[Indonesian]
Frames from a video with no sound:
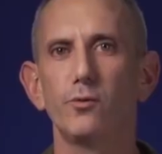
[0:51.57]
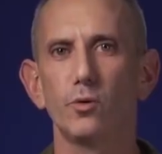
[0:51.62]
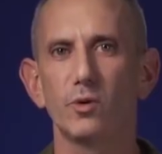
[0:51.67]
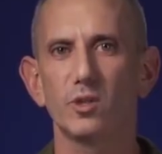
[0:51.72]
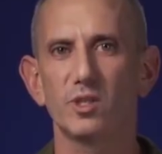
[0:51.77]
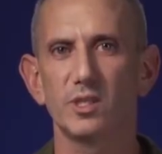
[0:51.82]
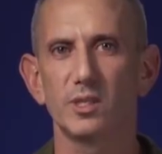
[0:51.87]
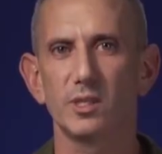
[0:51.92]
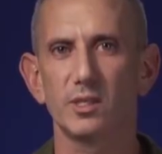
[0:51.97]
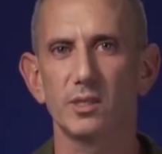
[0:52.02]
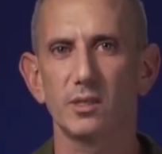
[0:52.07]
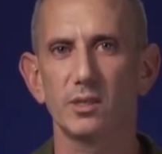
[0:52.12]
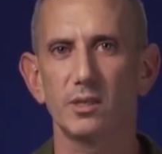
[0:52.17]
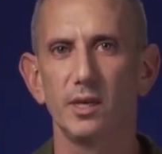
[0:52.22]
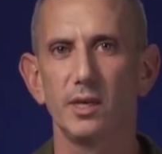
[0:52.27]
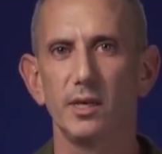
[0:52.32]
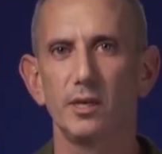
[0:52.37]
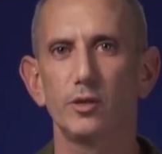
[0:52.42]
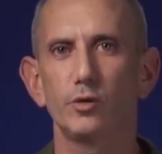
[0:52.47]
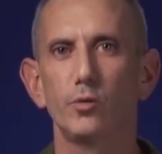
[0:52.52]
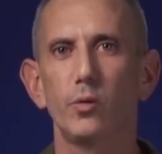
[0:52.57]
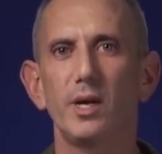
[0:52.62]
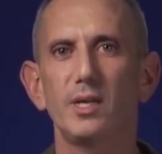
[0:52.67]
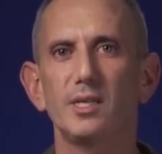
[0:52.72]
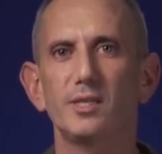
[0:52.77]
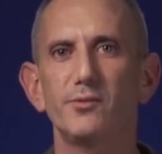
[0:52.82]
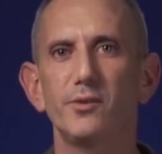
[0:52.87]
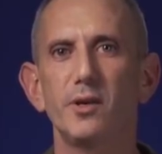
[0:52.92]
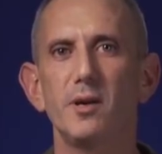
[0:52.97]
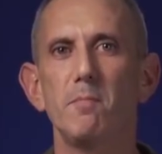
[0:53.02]
atau sesuatu yang tidak
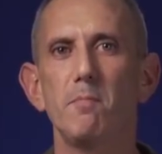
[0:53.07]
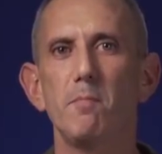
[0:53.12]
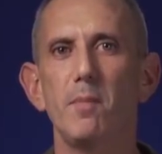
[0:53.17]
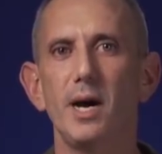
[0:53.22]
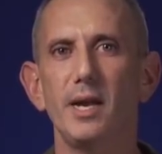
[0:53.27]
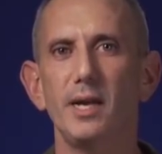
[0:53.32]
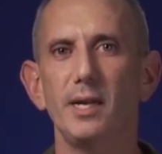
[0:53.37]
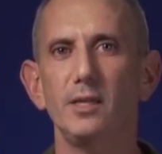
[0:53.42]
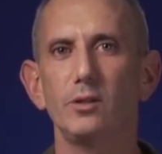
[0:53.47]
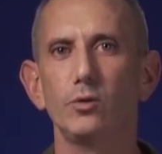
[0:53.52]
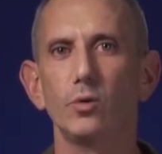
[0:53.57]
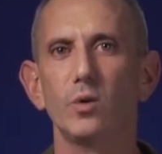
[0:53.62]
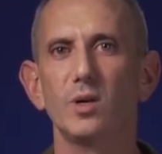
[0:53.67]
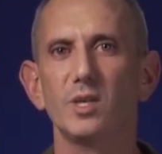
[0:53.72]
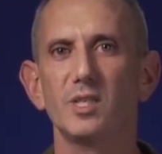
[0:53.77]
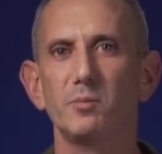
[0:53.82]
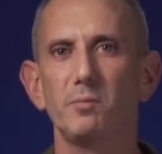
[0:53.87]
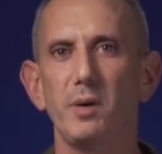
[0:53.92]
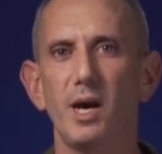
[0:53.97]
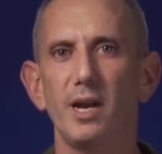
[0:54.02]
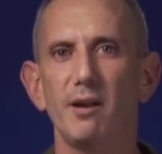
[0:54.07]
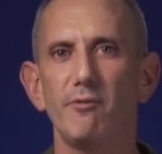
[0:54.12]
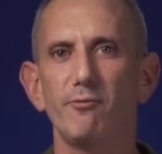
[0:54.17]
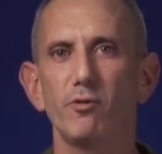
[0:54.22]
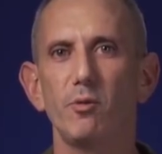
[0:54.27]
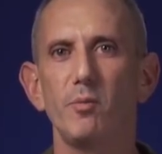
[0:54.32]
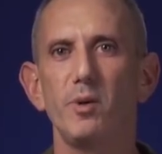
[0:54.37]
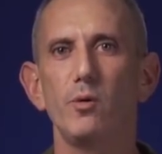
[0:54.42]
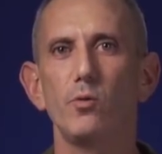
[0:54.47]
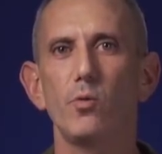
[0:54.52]
biasa.
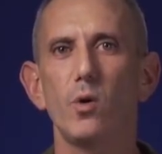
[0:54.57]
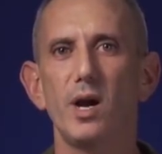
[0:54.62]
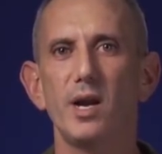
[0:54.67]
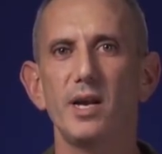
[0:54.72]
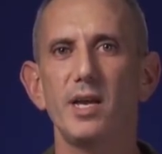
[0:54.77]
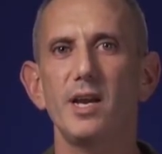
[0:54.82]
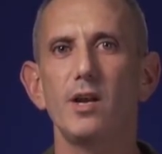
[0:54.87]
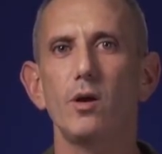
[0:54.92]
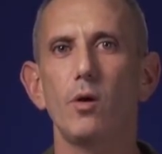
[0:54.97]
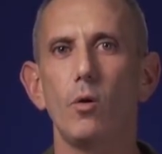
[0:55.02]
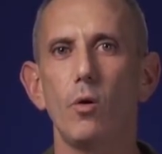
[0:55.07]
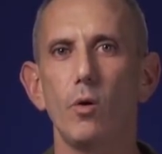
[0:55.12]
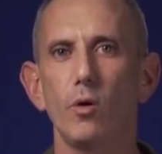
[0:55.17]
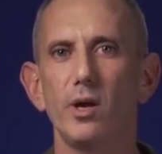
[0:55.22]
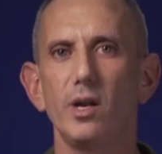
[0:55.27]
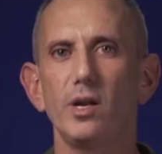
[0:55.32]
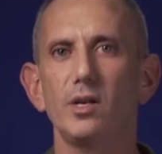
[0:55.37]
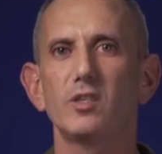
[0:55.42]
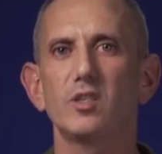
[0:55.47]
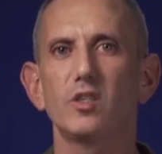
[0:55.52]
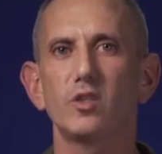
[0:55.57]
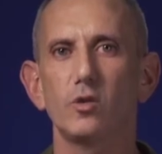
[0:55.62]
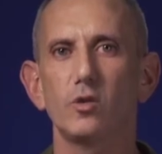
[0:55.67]
Beberapa pasien yang tersisa telah